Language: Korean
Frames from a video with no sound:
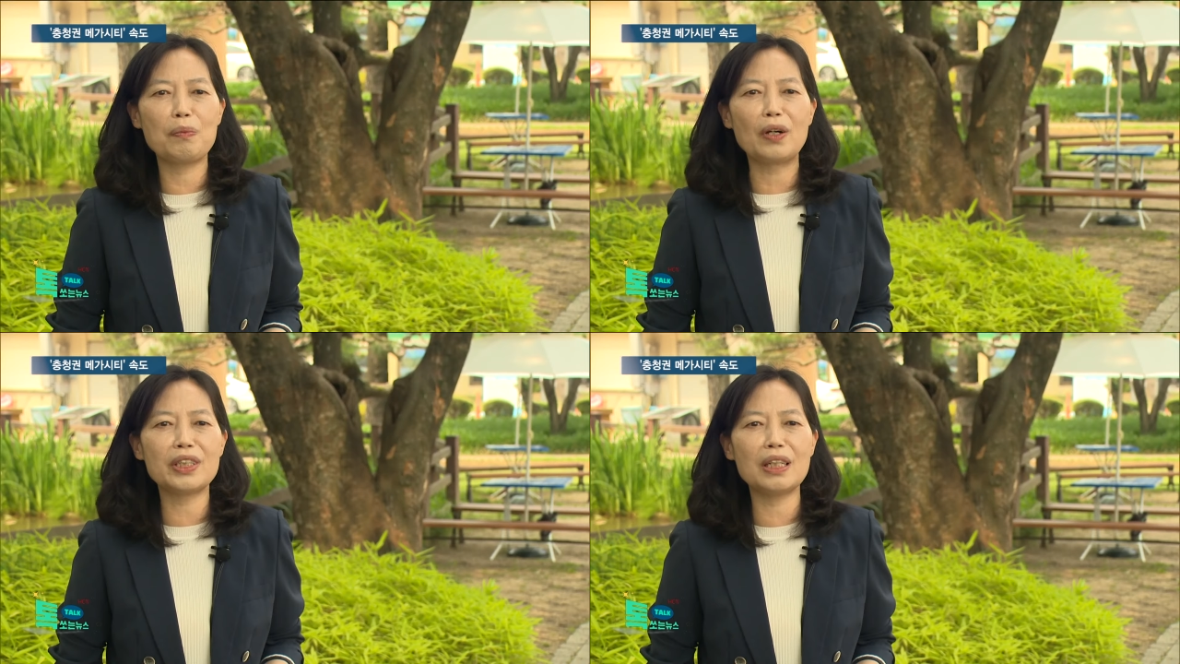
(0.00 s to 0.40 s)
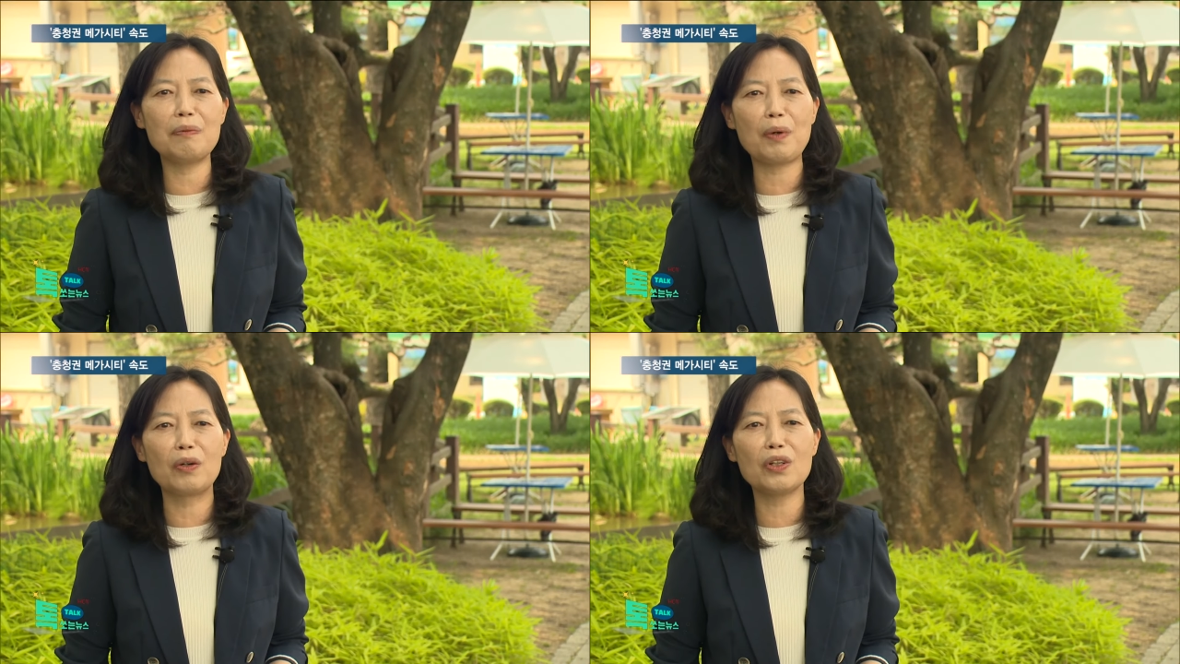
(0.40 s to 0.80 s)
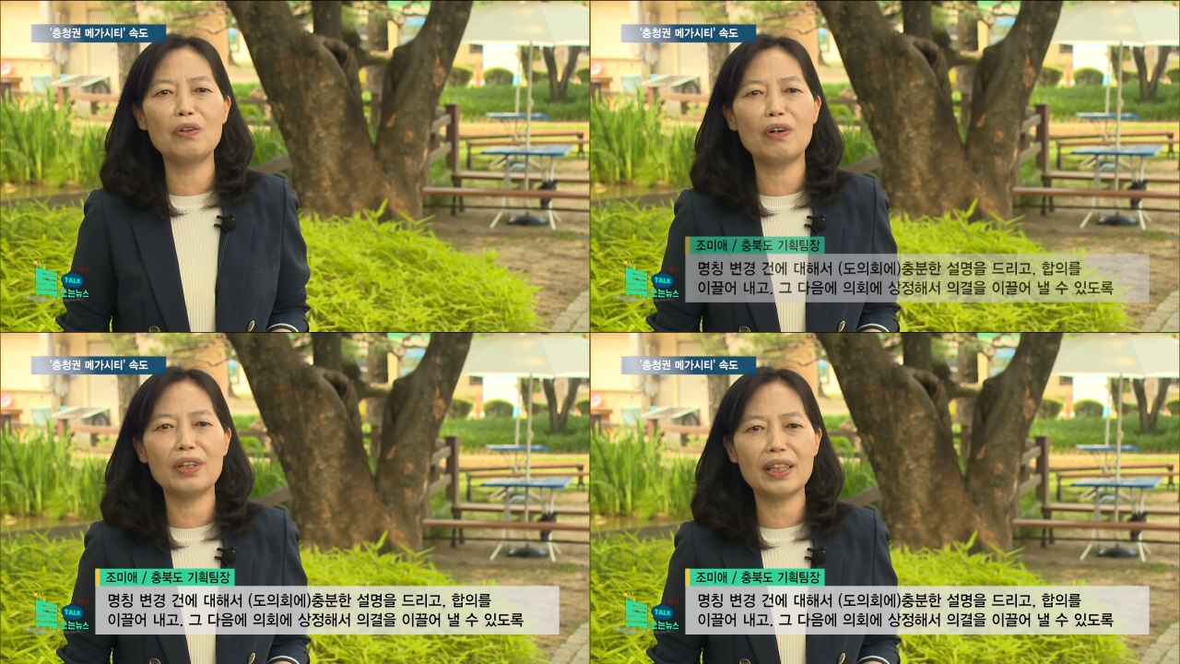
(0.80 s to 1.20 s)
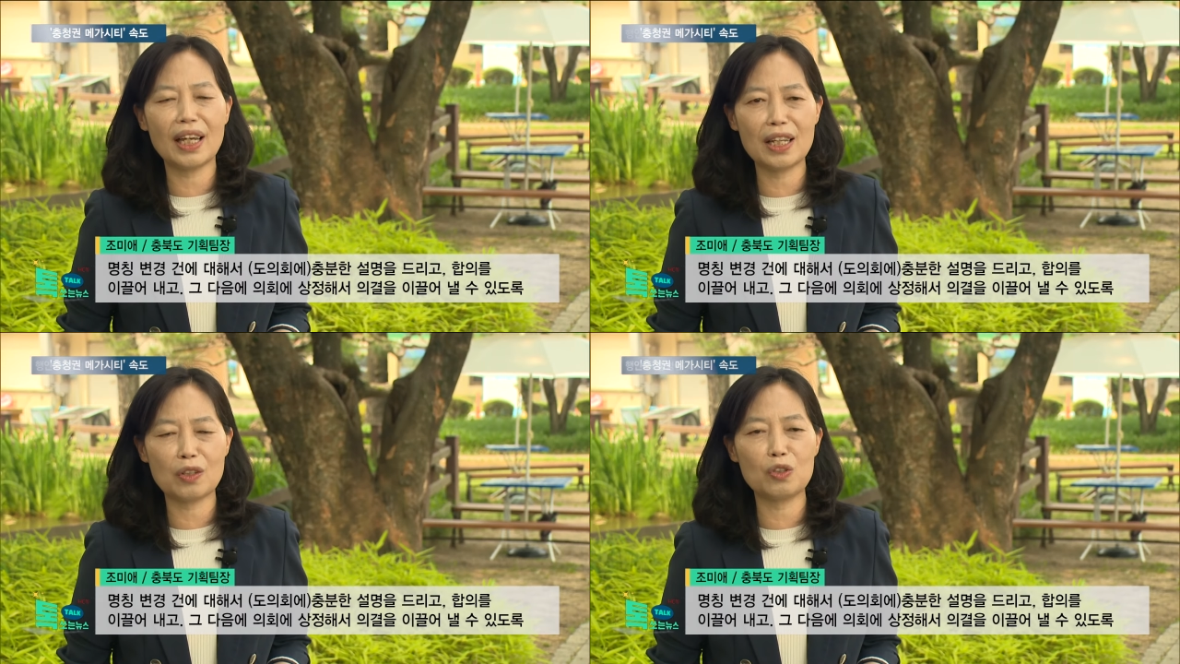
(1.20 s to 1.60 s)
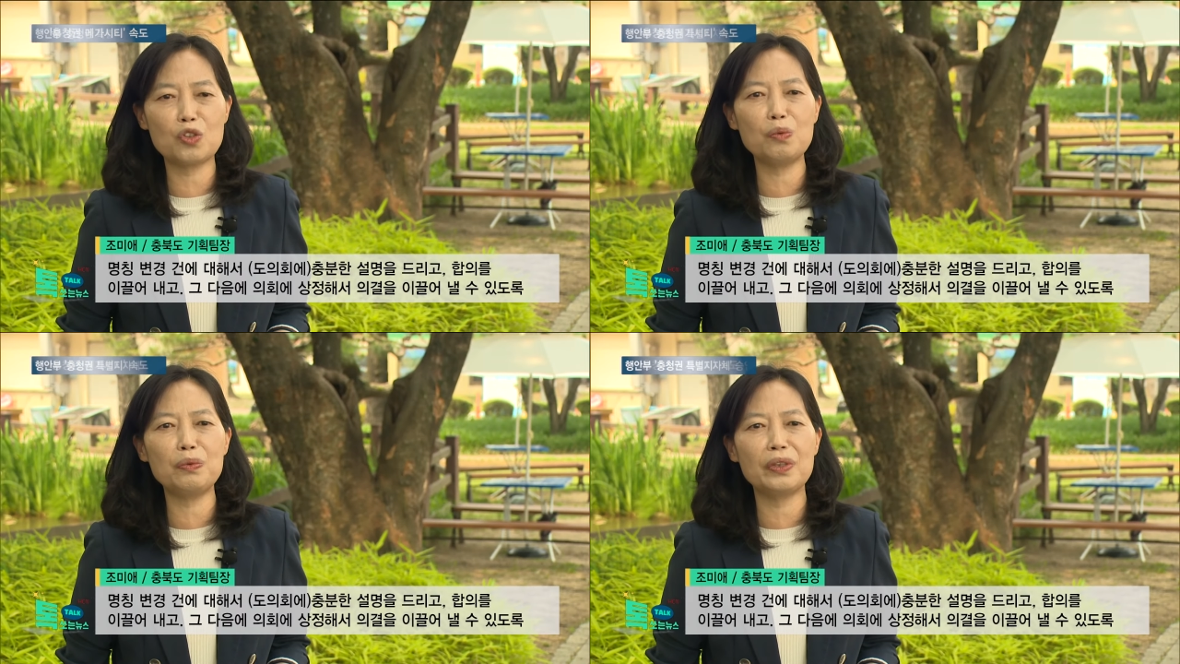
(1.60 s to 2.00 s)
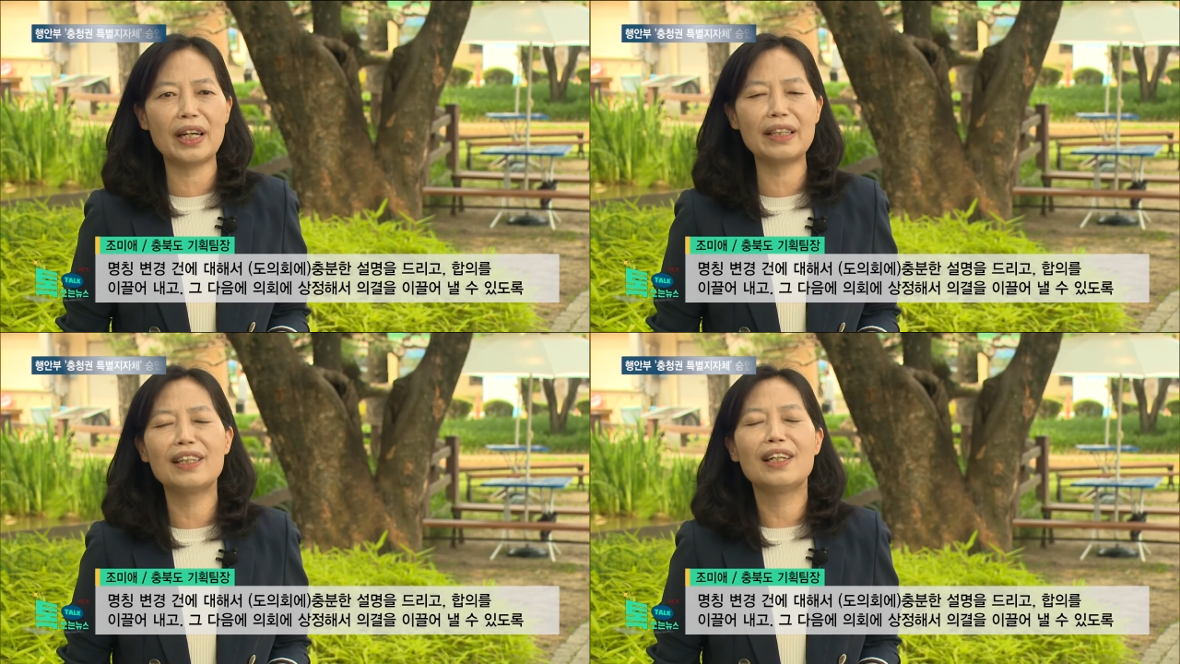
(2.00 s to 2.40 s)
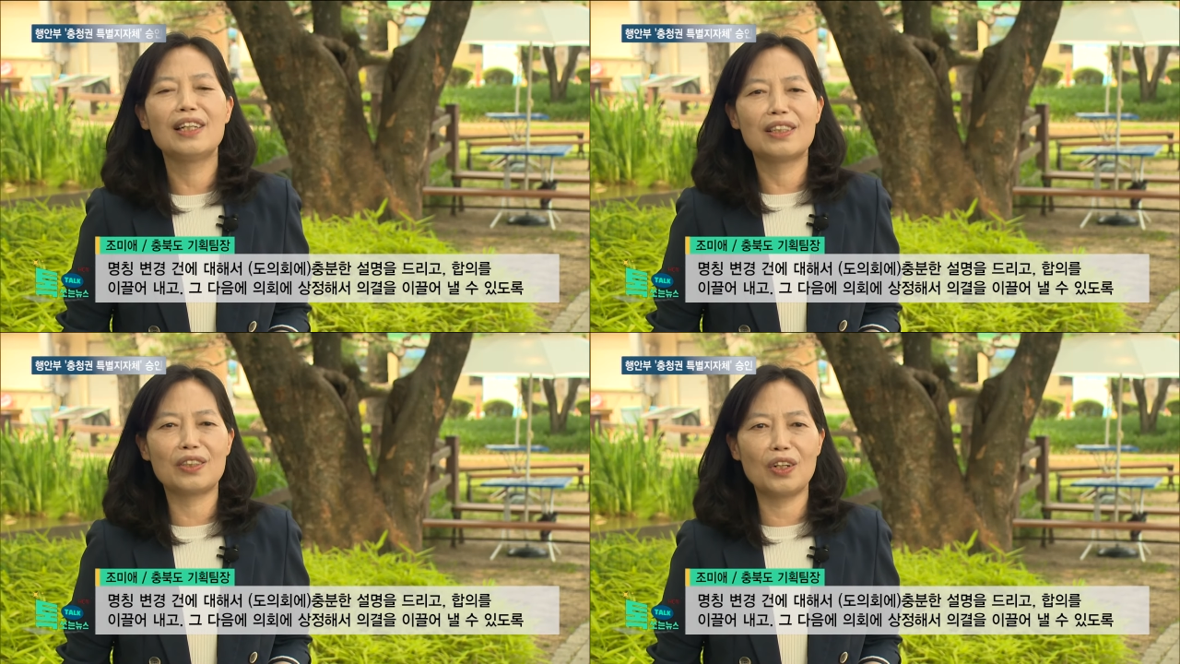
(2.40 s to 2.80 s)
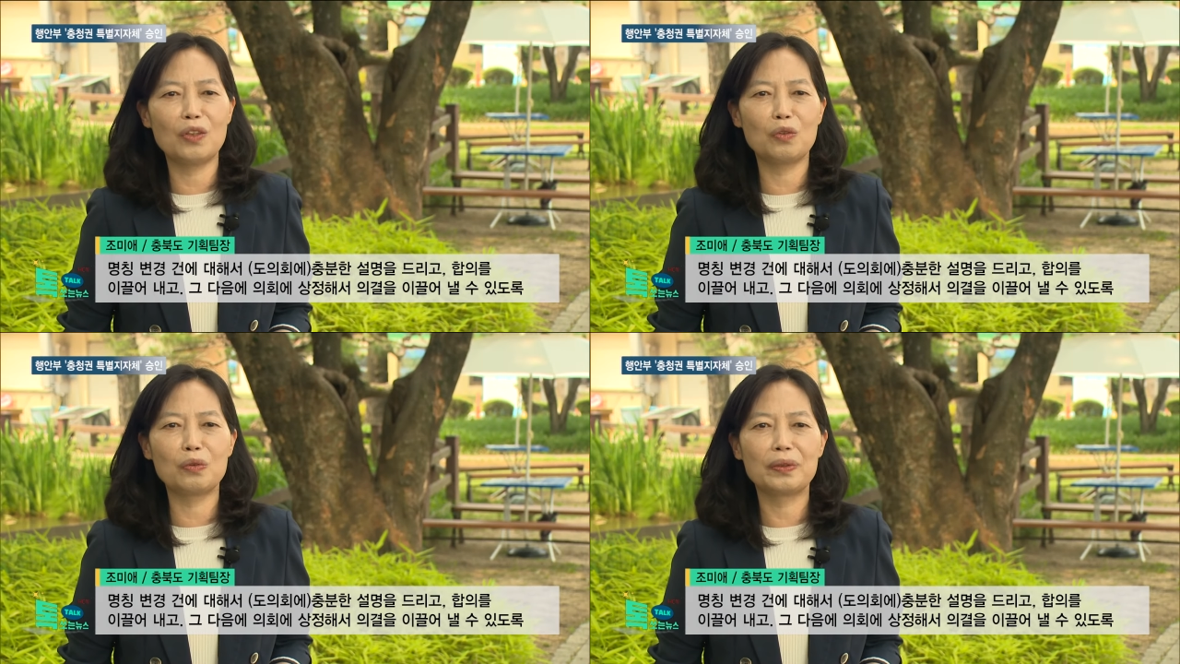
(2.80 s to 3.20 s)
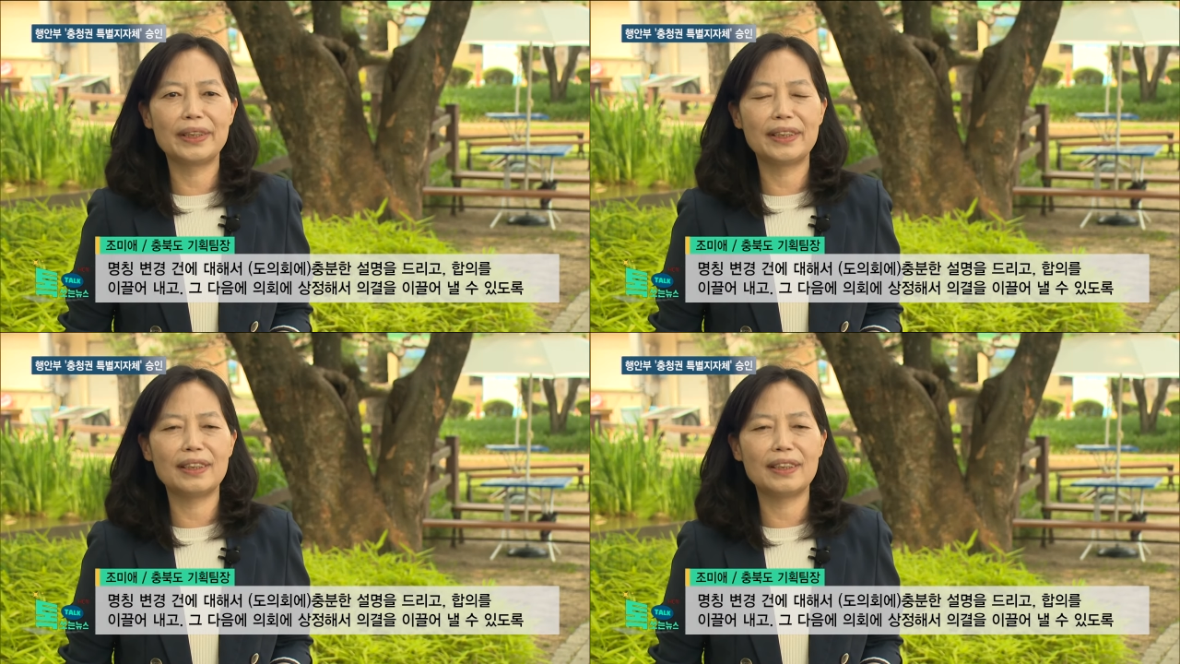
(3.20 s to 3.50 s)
명칭 변경권에 대해서 충분한 저희도